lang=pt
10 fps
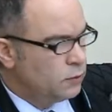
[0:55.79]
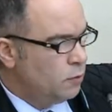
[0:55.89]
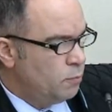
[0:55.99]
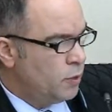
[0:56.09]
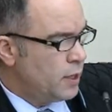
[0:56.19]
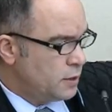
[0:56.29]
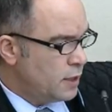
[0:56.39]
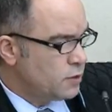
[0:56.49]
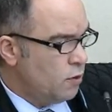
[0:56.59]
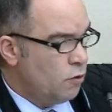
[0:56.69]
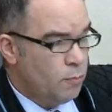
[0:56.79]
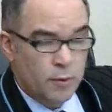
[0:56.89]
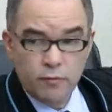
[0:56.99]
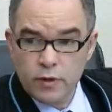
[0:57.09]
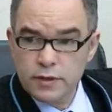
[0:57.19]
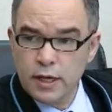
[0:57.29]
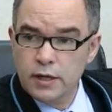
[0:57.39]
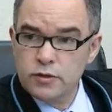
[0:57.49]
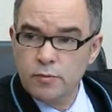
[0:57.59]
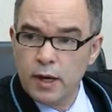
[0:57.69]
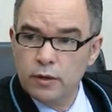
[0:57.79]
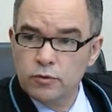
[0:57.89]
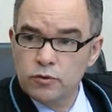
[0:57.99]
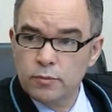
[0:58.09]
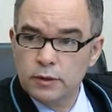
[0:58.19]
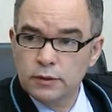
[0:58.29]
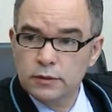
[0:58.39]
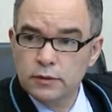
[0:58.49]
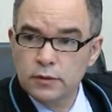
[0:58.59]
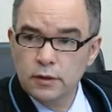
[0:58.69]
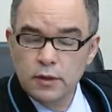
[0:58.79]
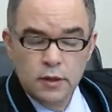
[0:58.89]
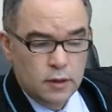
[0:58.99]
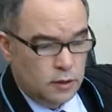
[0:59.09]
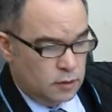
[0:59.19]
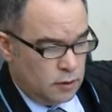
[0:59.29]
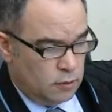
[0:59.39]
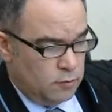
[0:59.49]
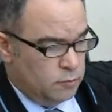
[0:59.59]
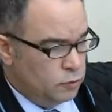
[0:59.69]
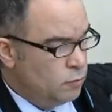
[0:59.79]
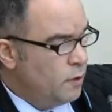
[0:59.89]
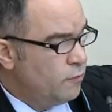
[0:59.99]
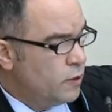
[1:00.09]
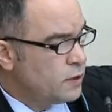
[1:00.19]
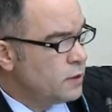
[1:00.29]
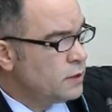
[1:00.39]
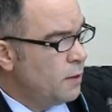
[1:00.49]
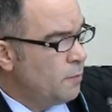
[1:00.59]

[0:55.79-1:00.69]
A decisão serve de alerta para outros arrendatários e mutuários